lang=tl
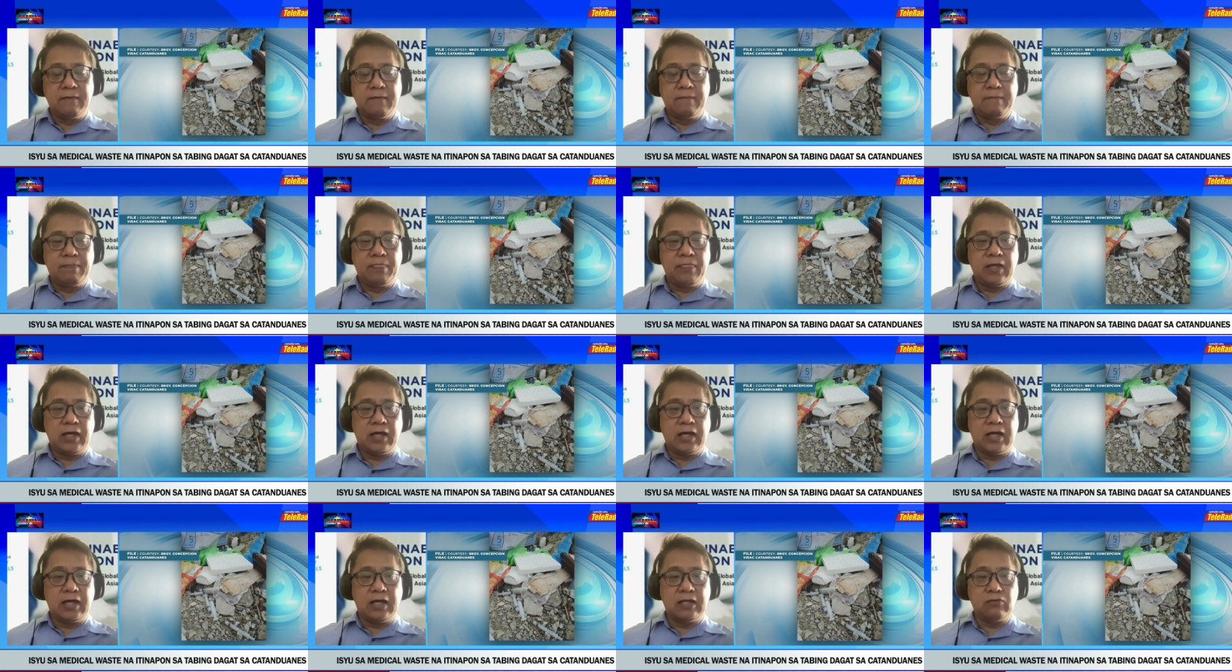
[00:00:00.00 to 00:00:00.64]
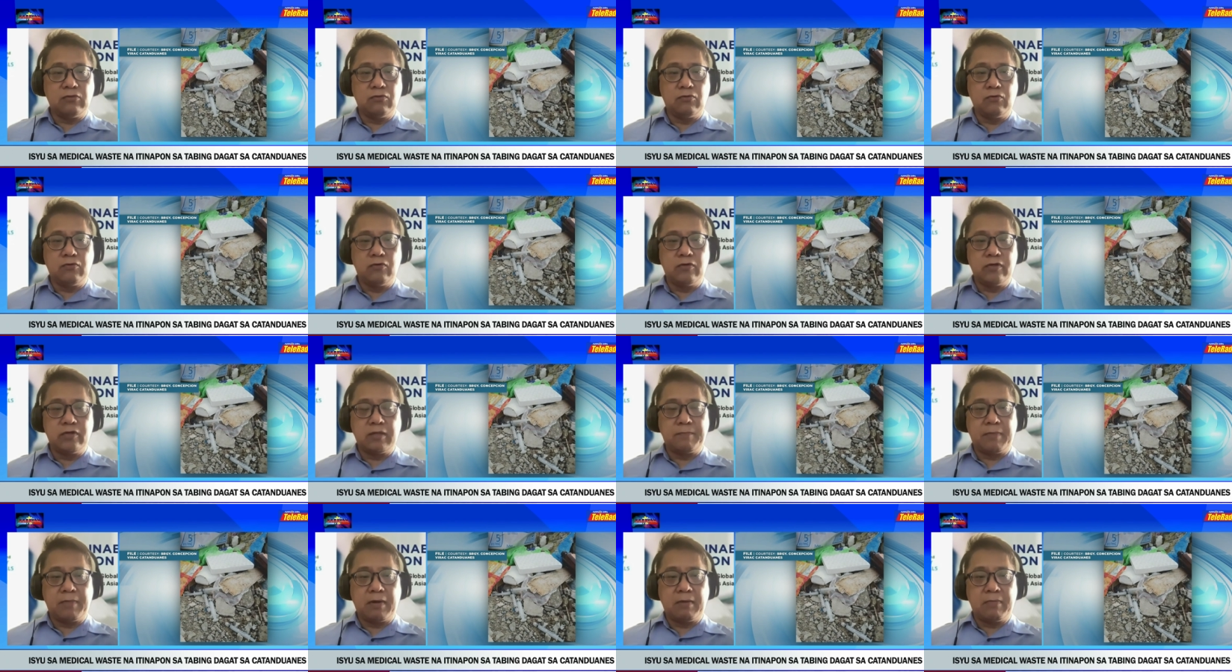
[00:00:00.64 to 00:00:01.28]
Thank you uh, po. tungkol
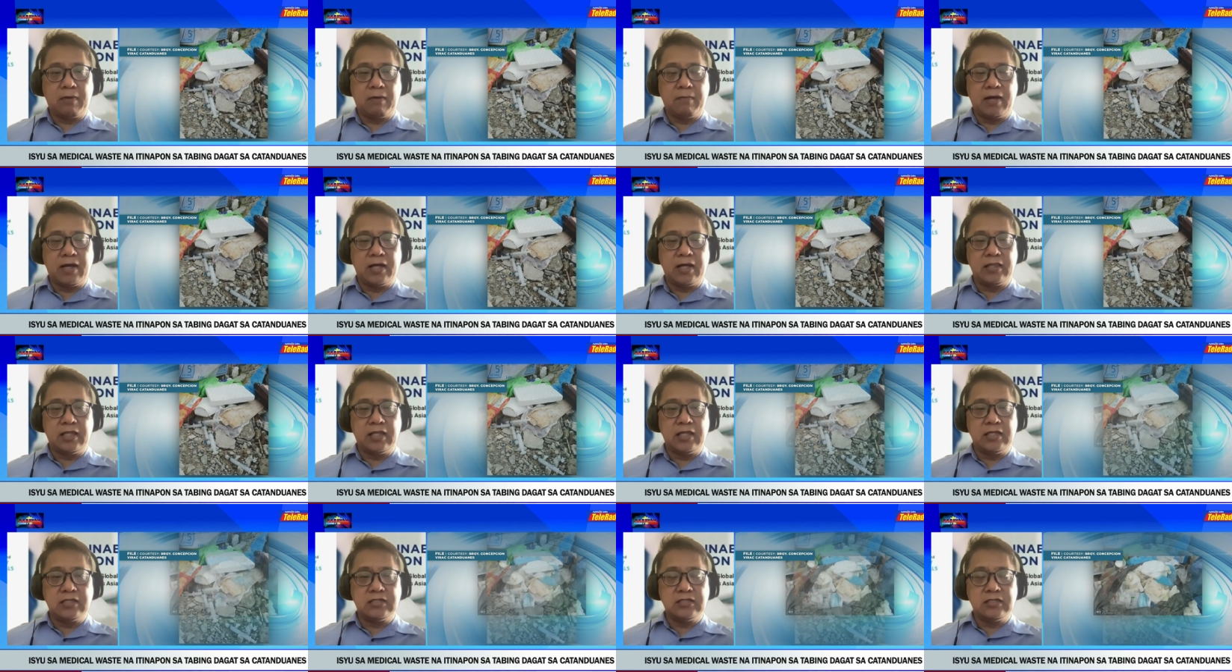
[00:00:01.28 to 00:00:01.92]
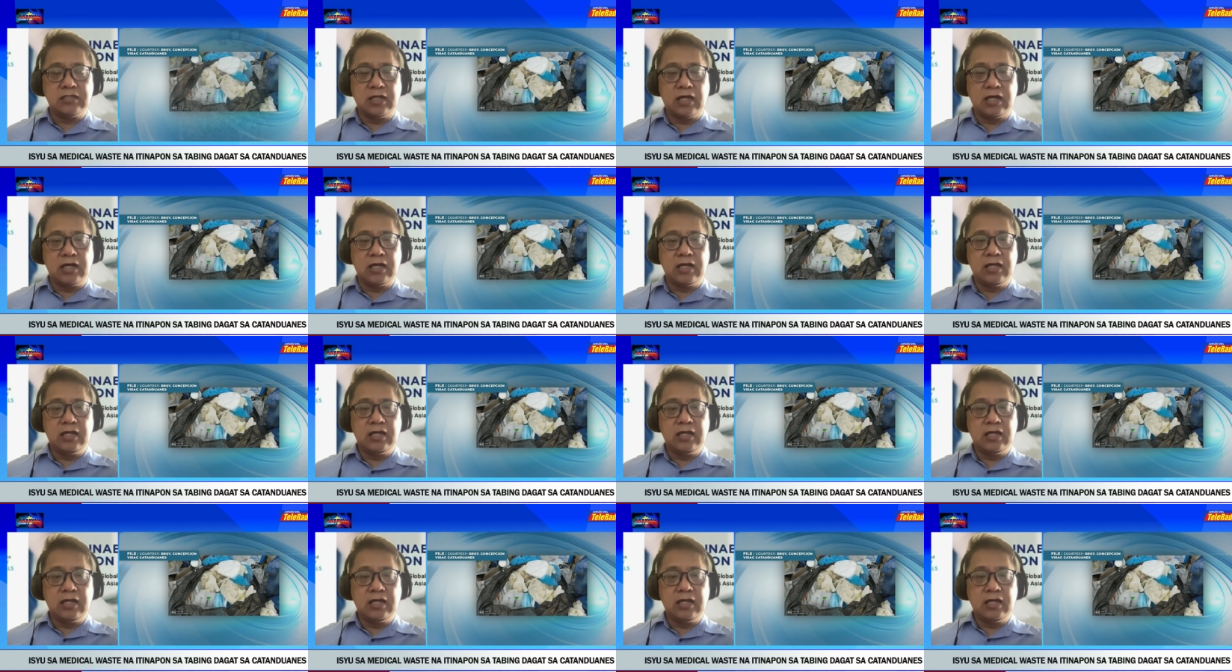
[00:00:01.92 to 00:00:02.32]
sa pagmamanage ng